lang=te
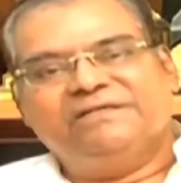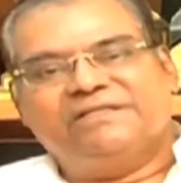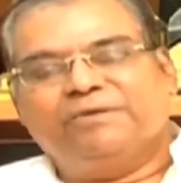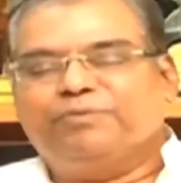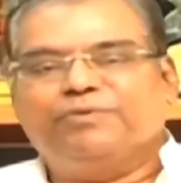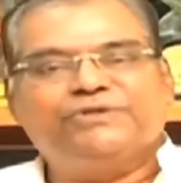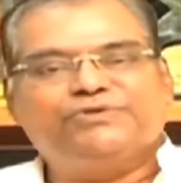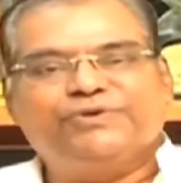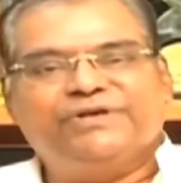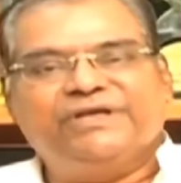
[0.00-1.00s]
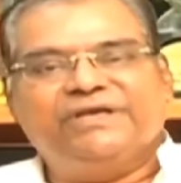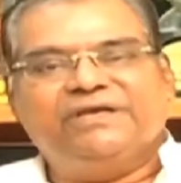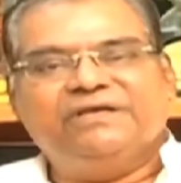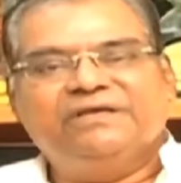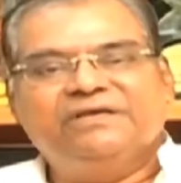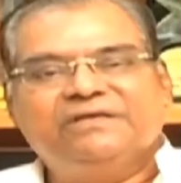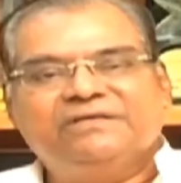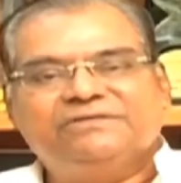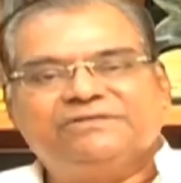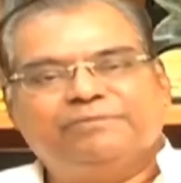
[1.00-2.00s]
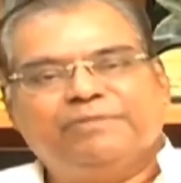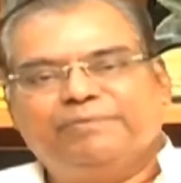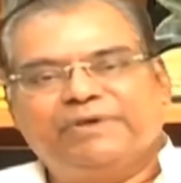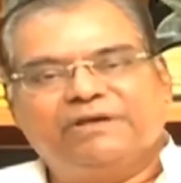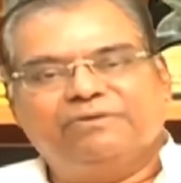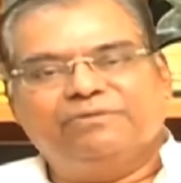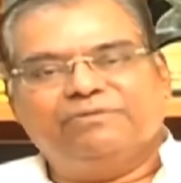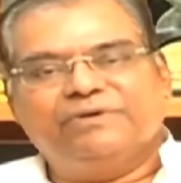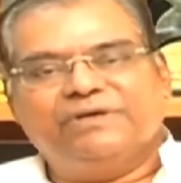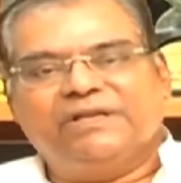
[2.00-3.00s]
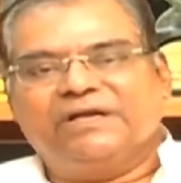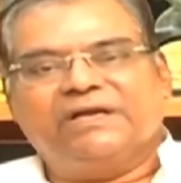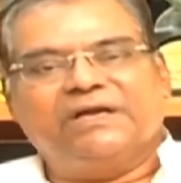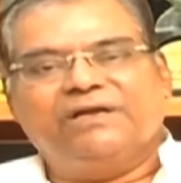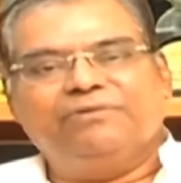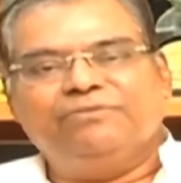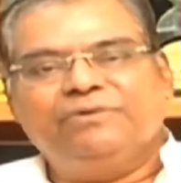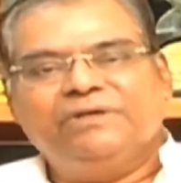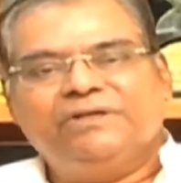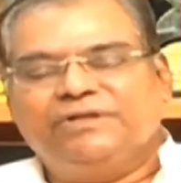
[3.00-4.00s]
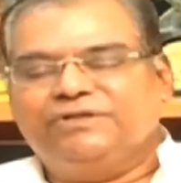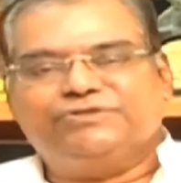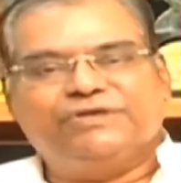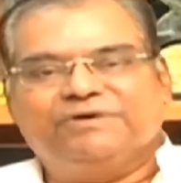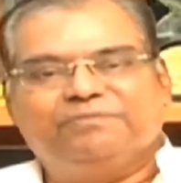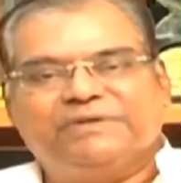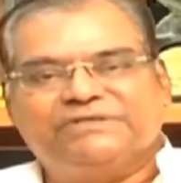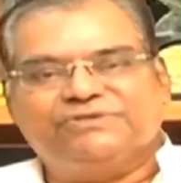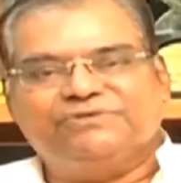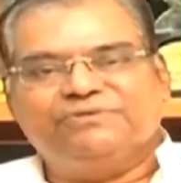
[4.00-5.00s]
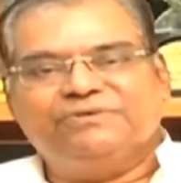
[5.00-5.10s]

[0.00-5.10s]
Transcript: తప్పకుండా చూడండి సినిమా మీకు ఏ రకంగానూ నిరుత్సాహపరచదు